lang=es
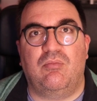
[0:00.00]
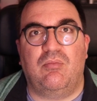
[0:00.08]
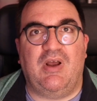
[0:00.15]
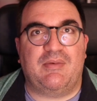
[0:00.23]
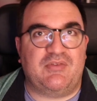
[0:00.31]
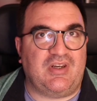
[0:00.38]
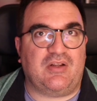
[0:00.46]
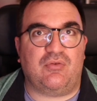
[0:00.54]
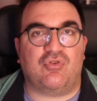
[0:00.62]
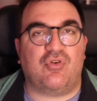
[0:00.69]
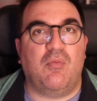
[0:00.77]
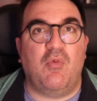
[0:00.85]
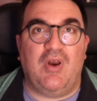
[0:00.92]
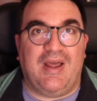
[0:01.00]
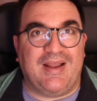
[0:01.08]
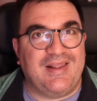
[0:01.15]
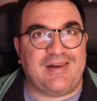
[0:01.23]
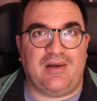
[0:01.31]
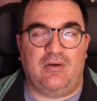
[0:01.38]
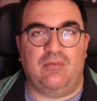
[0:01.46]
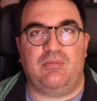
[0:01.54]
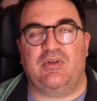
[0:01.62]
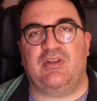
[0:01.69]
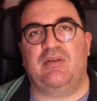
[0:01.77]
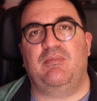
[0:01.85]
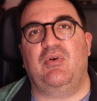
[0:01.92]
abstractos como la guerra, ¿no? Por
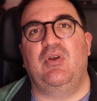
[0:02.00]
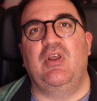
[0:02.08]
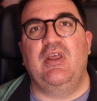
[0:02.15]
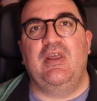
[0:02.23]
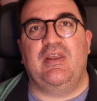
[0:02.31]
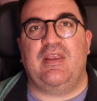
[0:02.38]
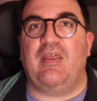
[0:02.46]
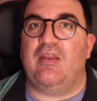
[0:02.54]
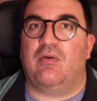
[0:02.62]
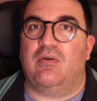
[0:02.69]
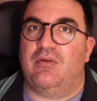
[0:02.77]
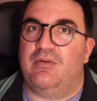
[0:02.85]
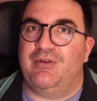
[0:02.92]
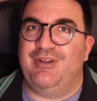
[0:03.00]
ejemplo, ya digo,